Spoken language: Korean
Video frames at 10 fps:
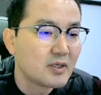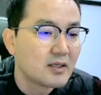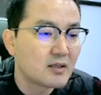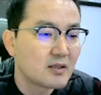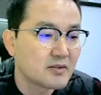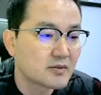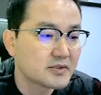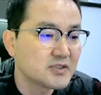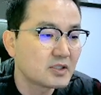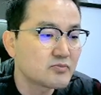어,
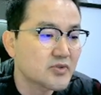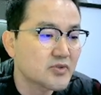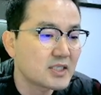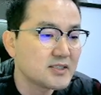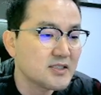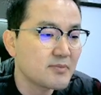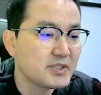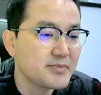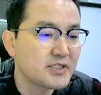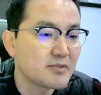의정부까지
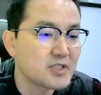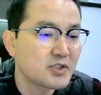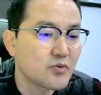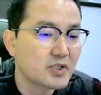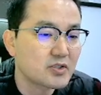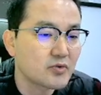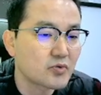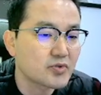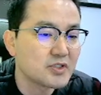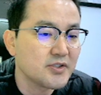32.1km의 철도
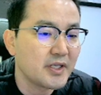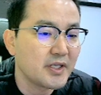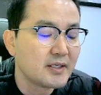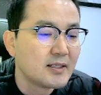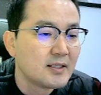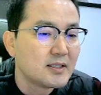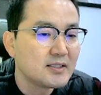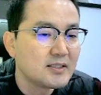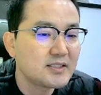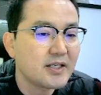노선인데
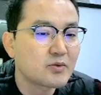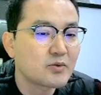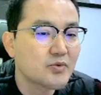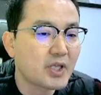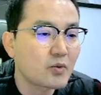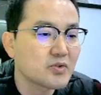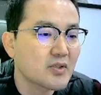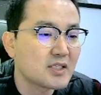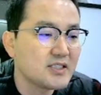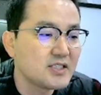이게 또
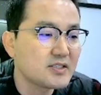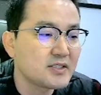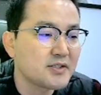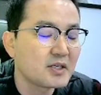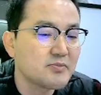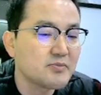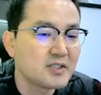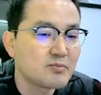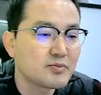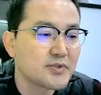대공역까지 이어지기 때문에
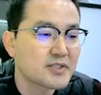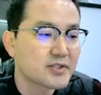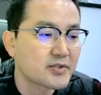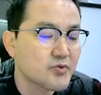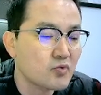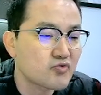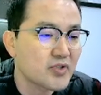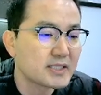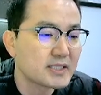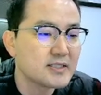이런 부분에 있어서
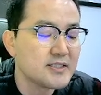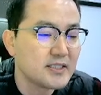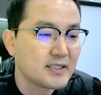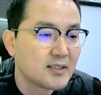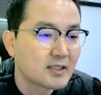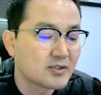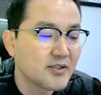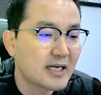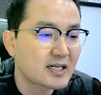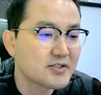송출하든지 더
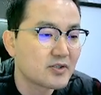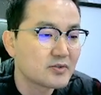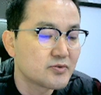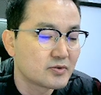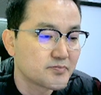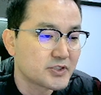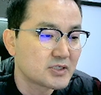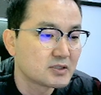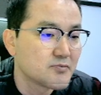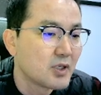나아가서 좀
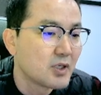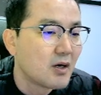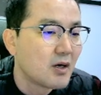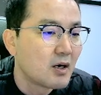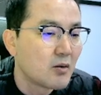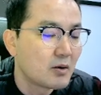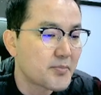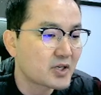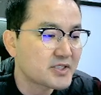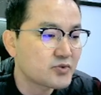지금 어,
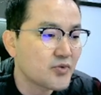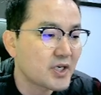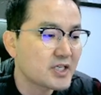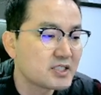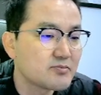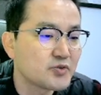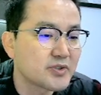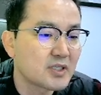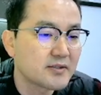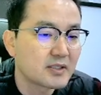벽제 쪽에 계시는
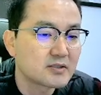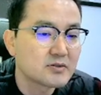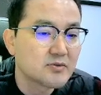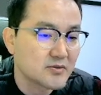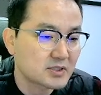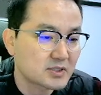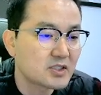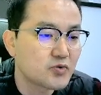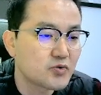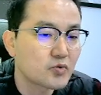분들한테는 상당히
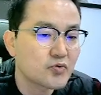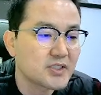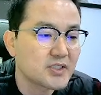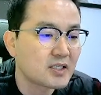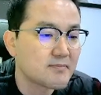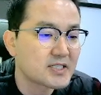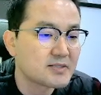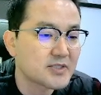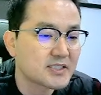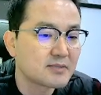좋은 소식이다라는 말씀을
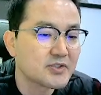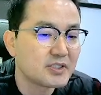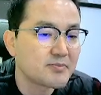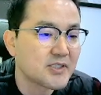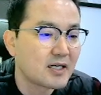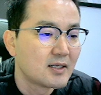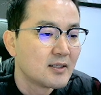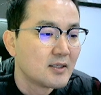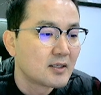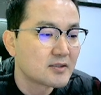다시 한번 드립니다.
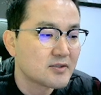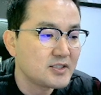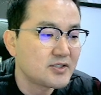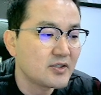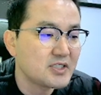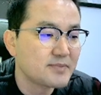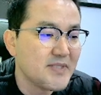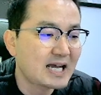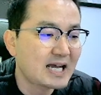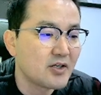그래서
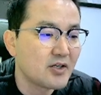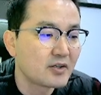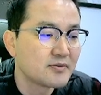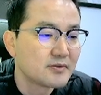2024년